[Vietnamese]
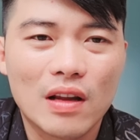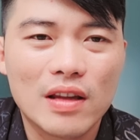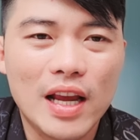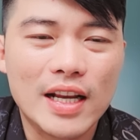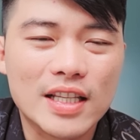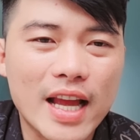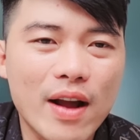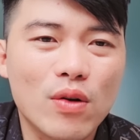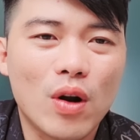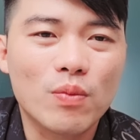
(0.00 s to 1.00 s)
về
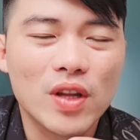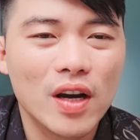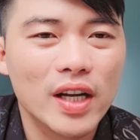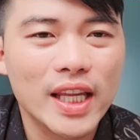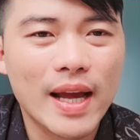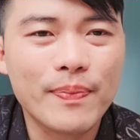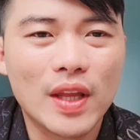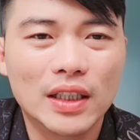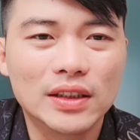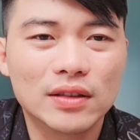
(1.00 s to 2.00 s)
sau rồi ổng chơi với thám
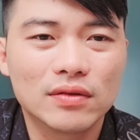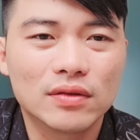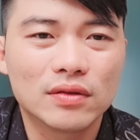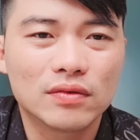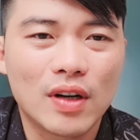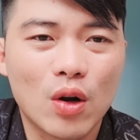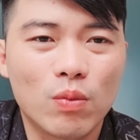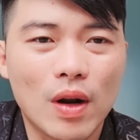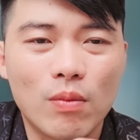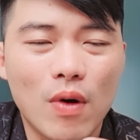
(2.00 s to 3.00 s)
tử và
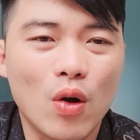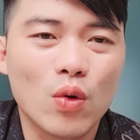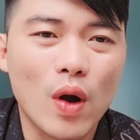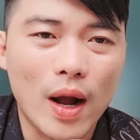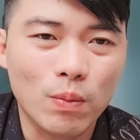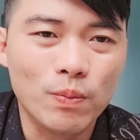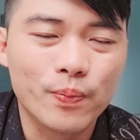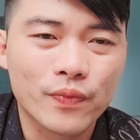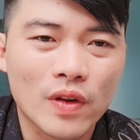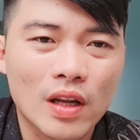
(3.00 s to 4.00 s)
cùng đồng bọn của ổng
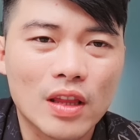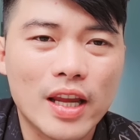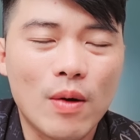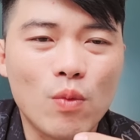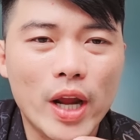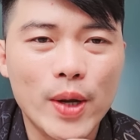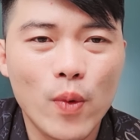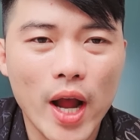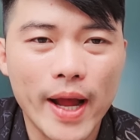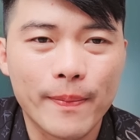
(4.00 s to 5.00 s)
thì ổng quay
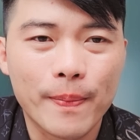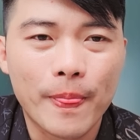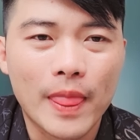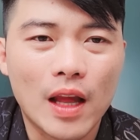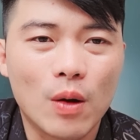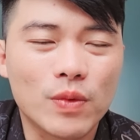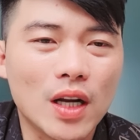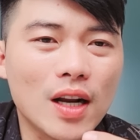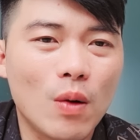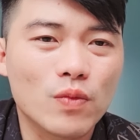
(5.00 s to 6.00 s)
qua ông
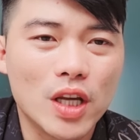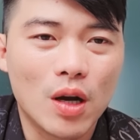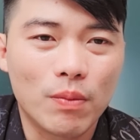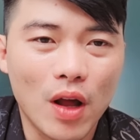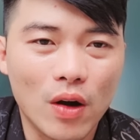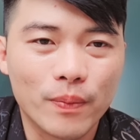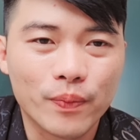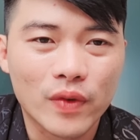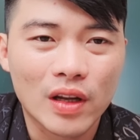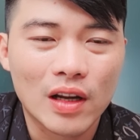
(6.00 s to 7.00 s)
tấn công chị hồng loan
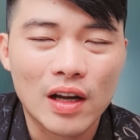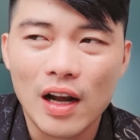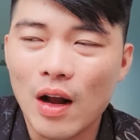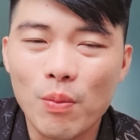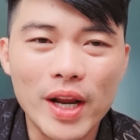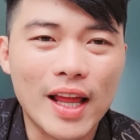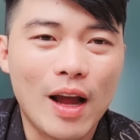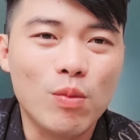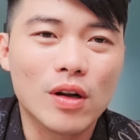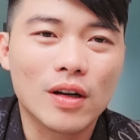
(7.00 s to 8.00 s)
không biết là
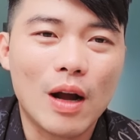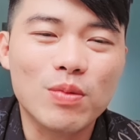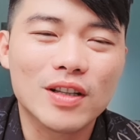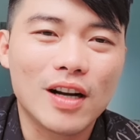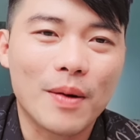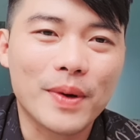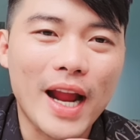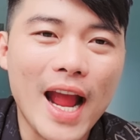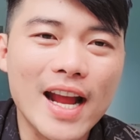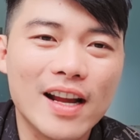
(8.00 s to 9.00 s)
không được ông được hộp
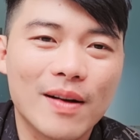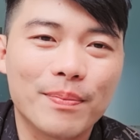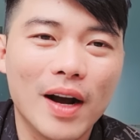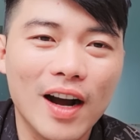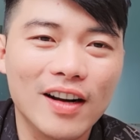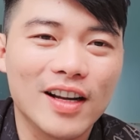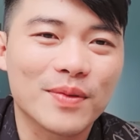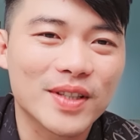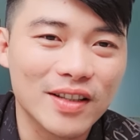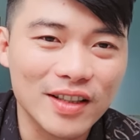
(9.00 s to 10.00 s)
cá hay hộp bơ hay
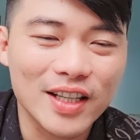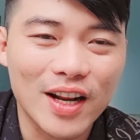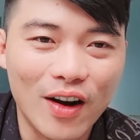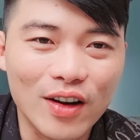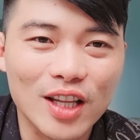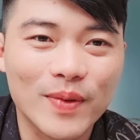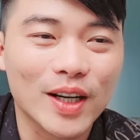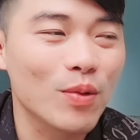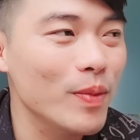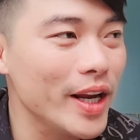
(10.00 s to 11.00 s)
hộp sữa gì đó thì mình
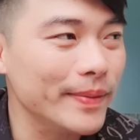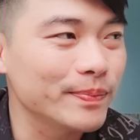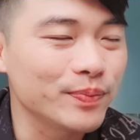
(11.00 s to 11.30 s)
không biết